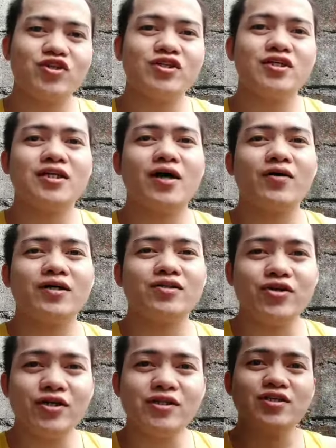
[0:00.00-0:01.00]
Ito yung tinatawag
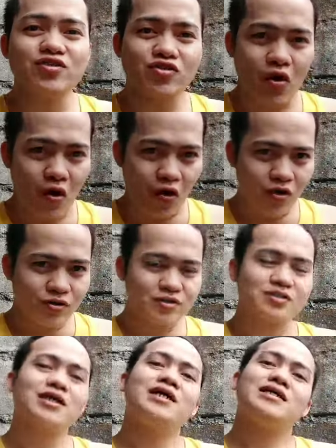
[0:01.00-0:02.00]
niya, 30 songs,
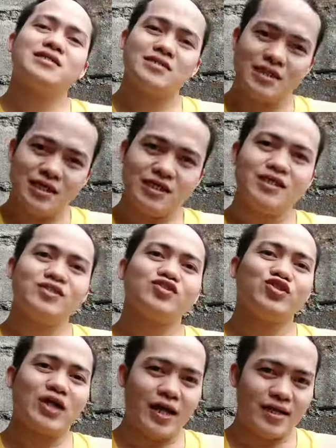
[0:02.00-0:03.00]
sing
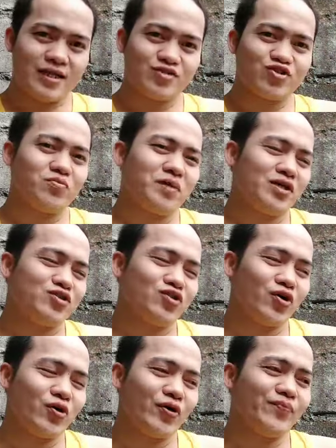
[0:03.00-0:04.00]
it challenge. So,
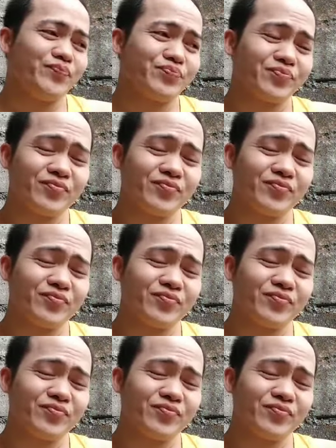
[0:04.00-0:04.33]
medyo